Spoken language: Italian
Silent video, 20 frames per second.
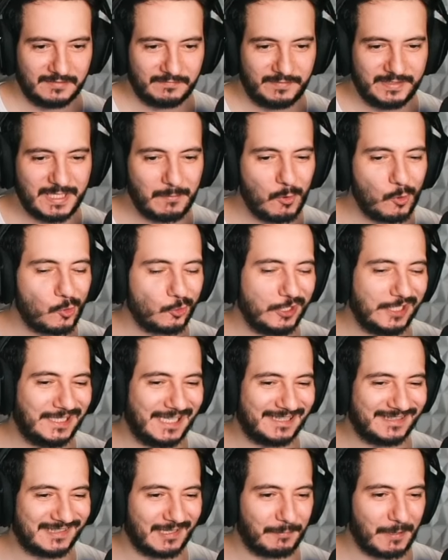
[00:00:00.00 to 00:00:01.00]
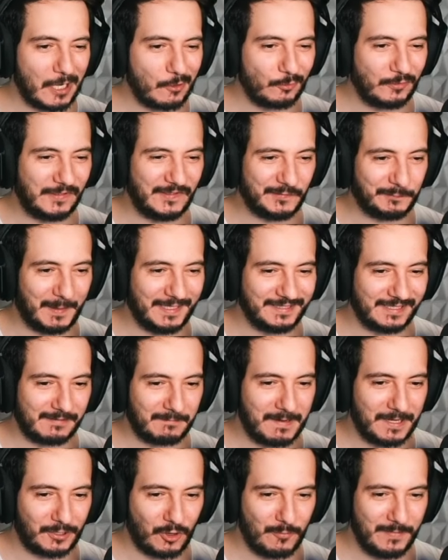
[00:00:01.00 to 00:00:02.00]
Vediamo con il deltaplano di
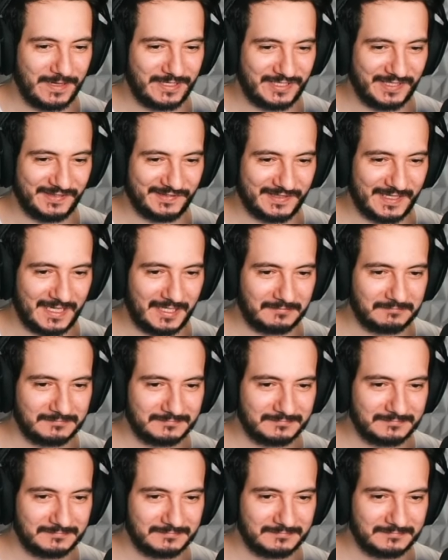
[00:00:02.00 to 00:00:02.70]
Spider-Man come ci sta.